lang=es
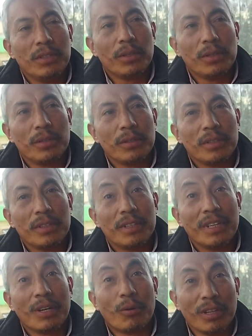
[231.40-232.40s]
Yo,
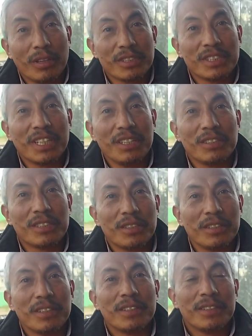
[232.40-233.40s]
¿en cuántos años? Por
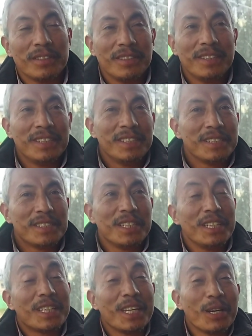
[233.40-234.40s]
favor, sí.
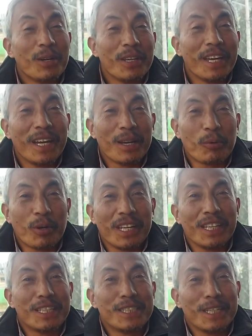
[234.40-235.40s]
Sí, tengo ya
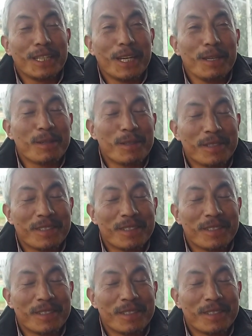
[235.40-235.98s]
47 años.